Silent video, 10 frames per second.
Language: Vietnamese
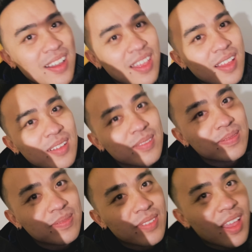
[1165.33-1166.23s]
Đúng không ạ?
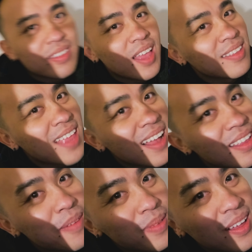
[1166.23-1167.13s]
Để tăng
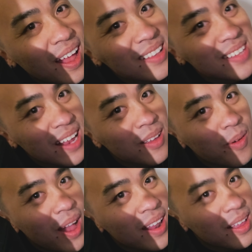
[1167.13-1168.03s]
thêm cái ánh sáng cho
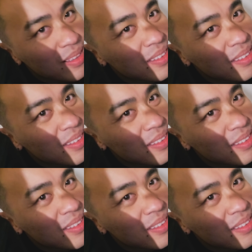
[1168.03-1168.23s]
Khoai là